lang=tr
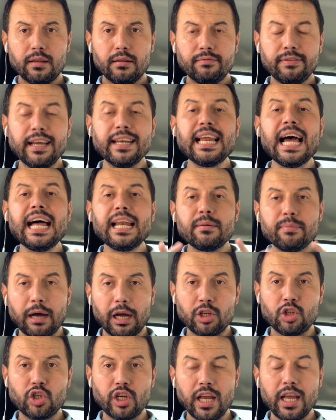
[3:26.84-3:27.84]

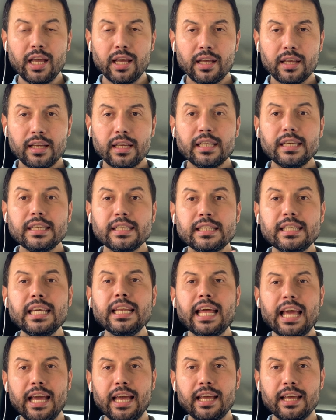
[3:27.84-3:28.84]
Fenerbahçe
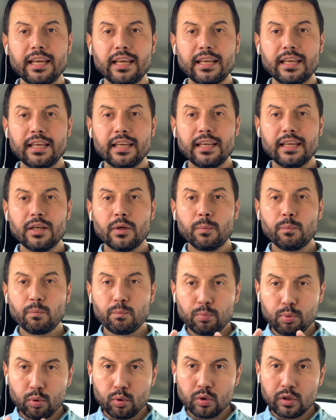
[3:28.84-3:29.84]
yine
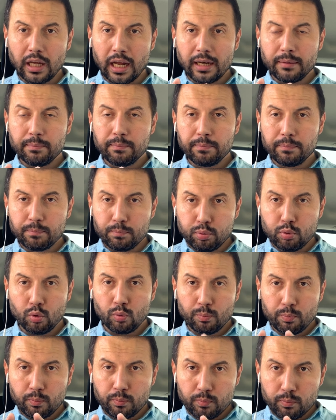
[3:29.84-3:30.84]
bundan
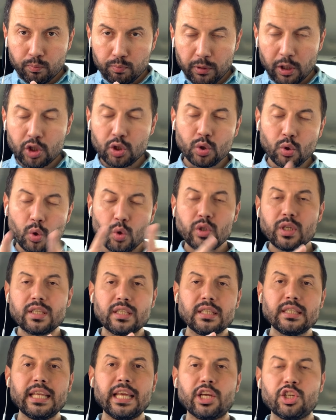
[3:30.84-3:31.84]
bu maçın
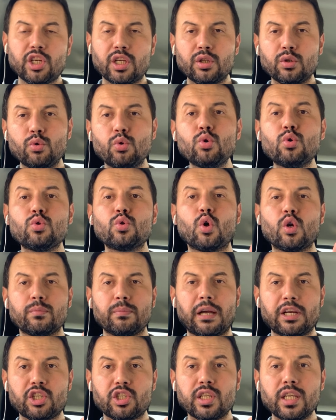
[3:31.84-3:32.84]
öncesinde yaşadığı 3-4
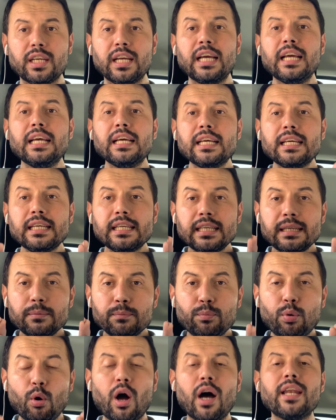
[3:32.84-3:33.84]
maçlık
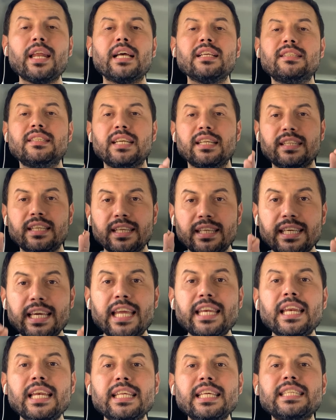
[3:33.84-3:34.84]
puan hasreti,
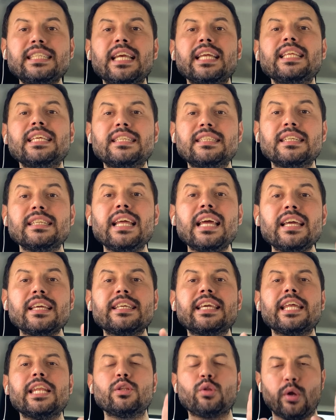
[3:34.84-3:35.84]
yenilgi serisine
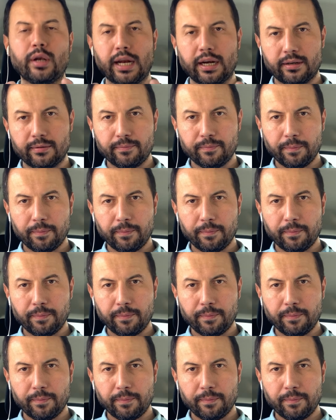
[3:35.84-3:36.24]
geri döner.